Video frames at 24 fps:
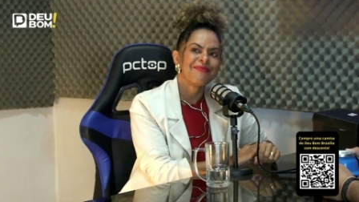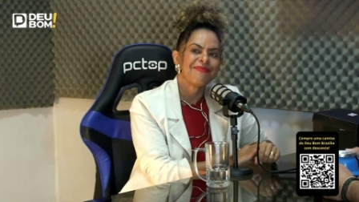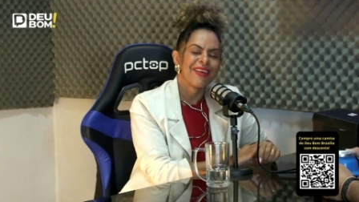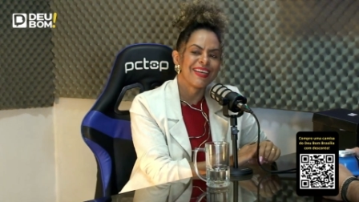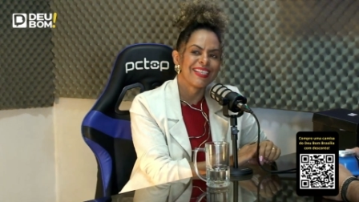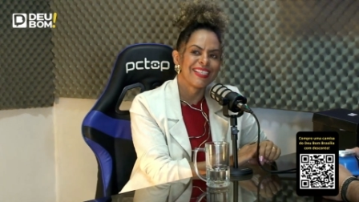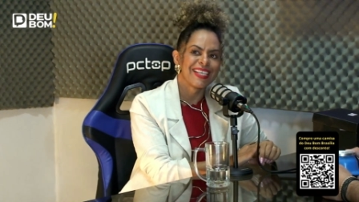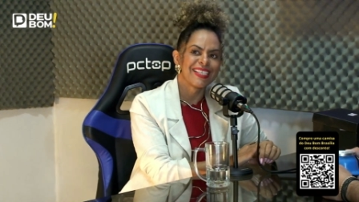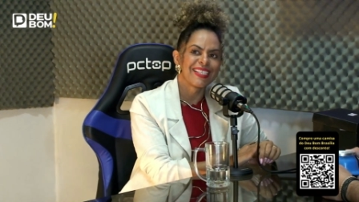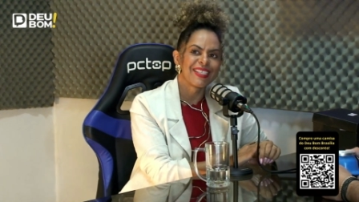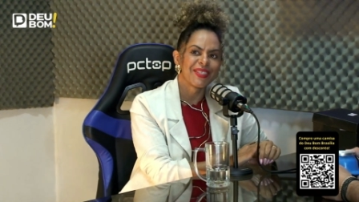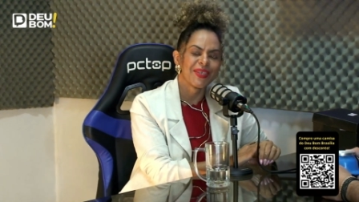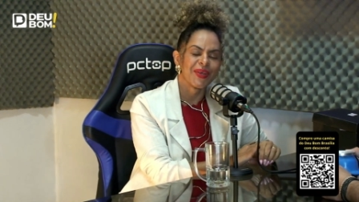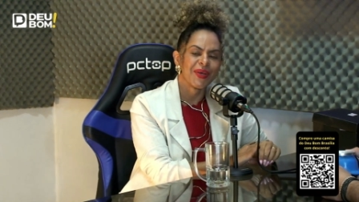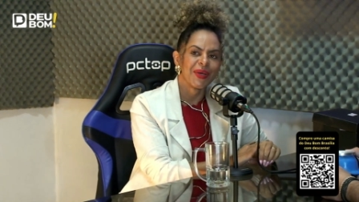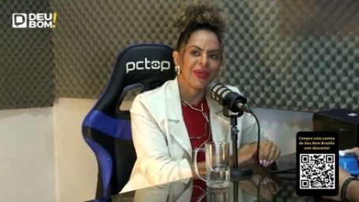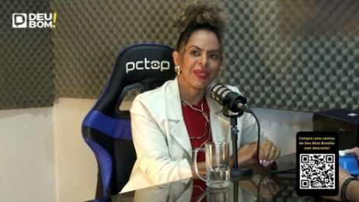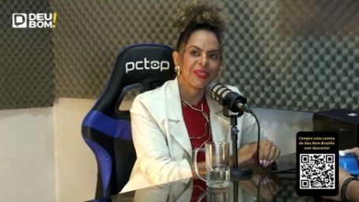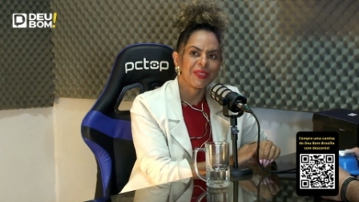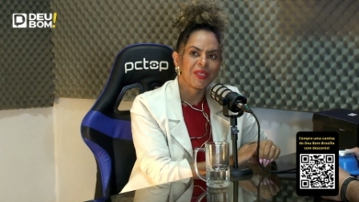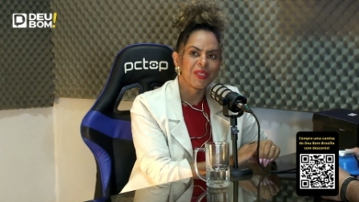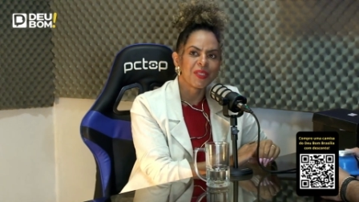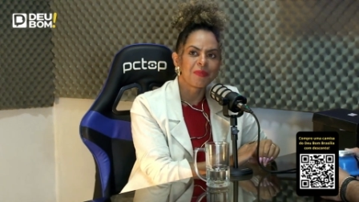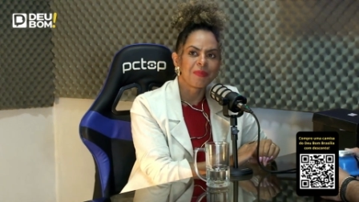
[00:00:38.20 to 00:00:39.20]
Mas assim, ó, a
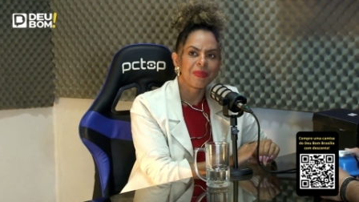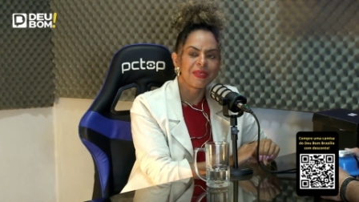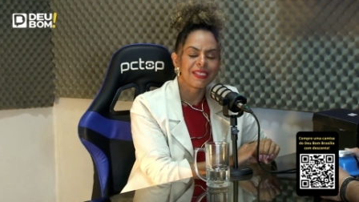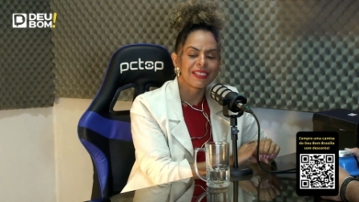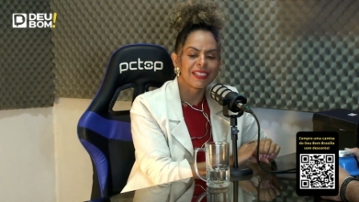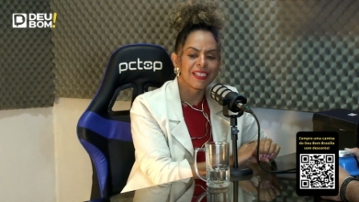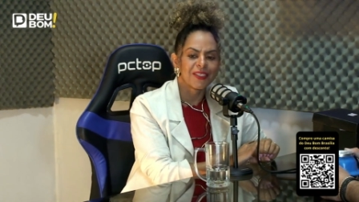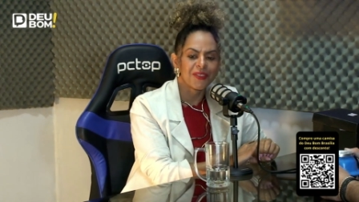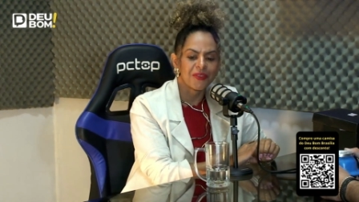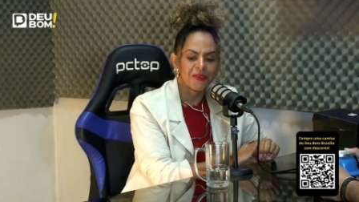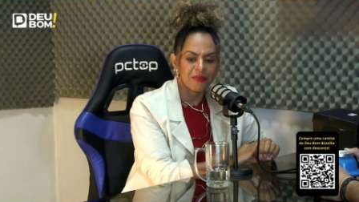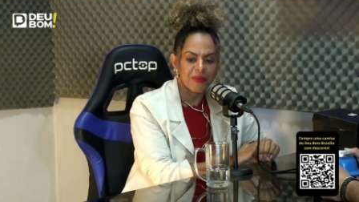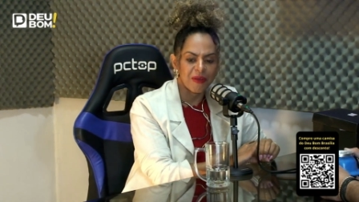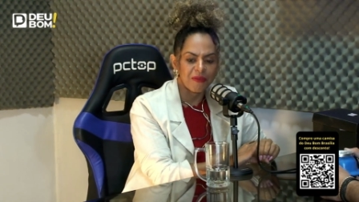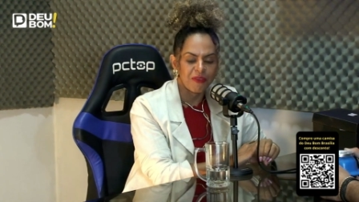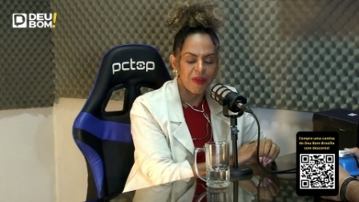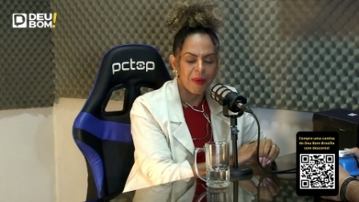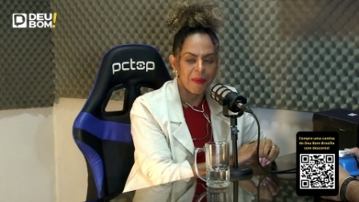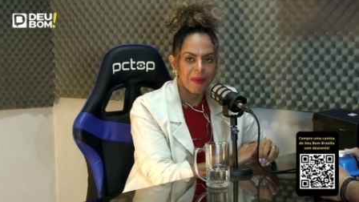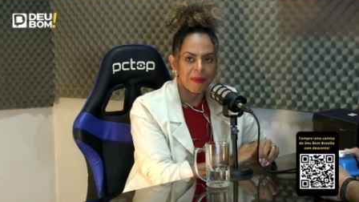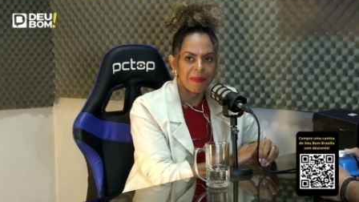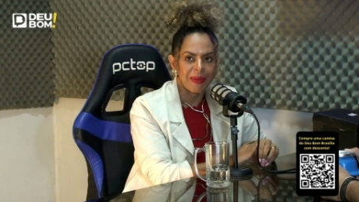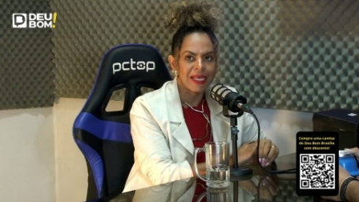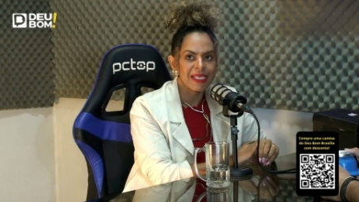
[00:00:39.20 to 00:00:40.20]
gente pensando de uma
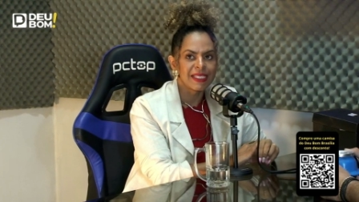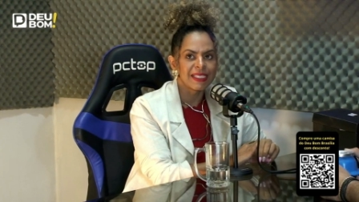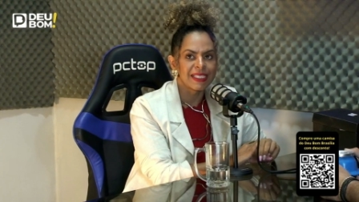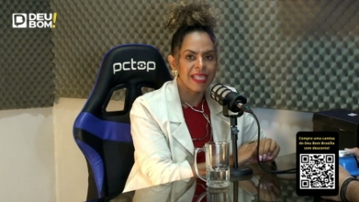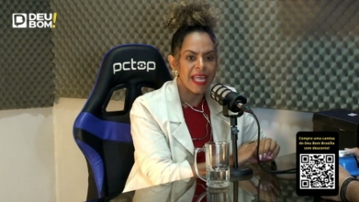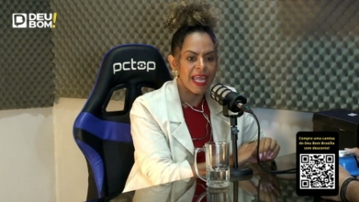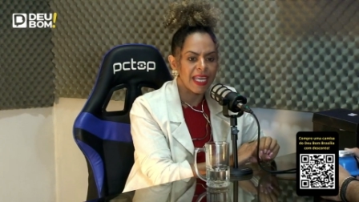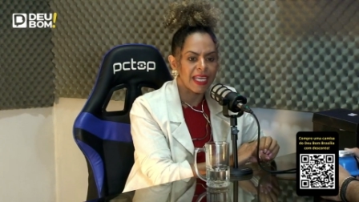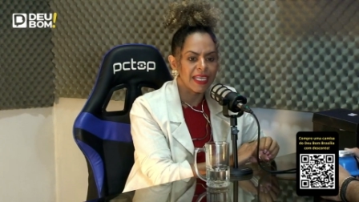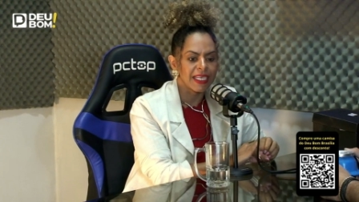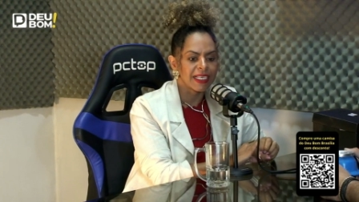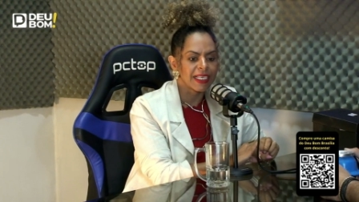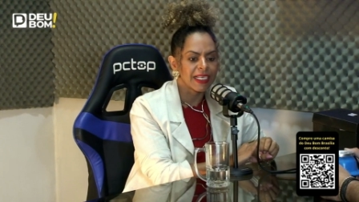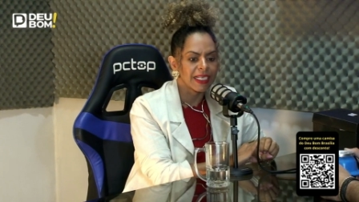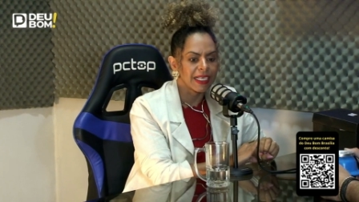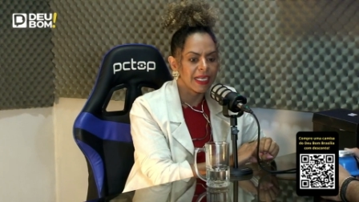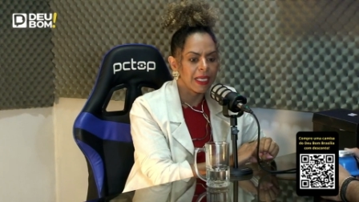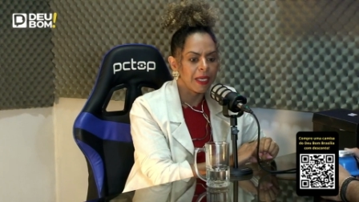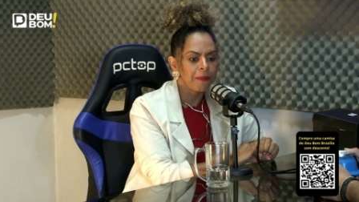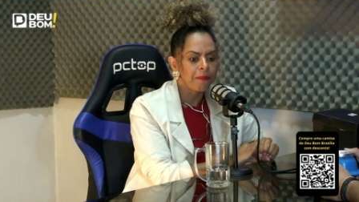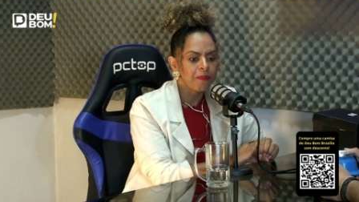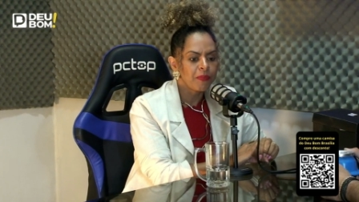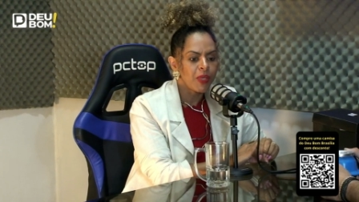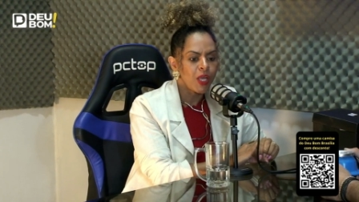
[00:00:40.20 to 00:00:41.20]
forma mais técnica,
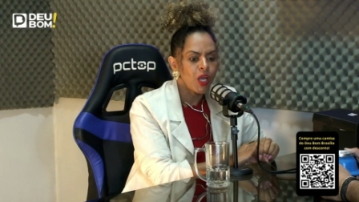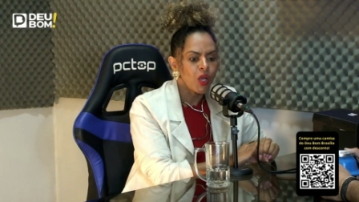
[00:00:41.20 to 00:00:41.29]
né?